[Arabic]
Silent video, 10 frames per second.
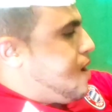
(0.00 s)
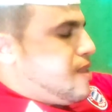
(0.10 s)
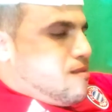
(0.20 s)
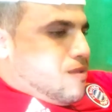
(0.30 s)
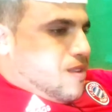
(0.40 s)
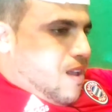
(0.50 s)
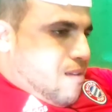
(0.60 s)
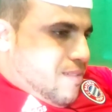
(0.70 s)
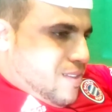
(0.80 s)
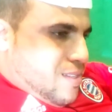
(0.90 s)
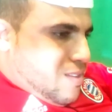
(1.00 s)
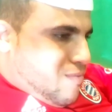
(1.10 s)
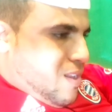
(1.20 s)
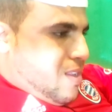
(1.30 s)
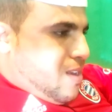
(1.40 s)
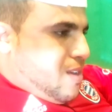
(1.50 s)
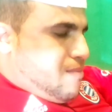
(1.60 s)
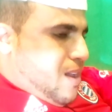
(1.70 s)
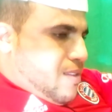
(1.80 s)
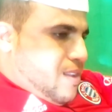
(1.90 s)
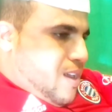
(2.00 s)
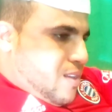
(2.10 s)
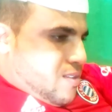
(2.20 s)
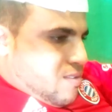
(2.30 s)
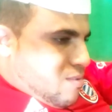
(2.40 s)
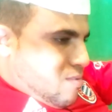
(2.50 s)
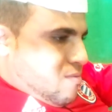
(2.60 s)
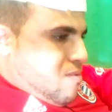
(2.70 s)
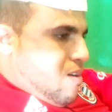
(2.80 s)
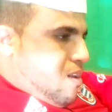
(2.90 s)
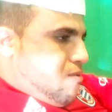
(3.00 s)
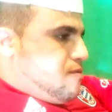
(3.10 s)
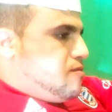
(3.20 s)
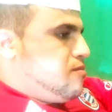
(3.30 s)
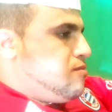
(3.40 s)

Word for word: عندنا منتخبنا ما الزبده حنا ما عندناش والو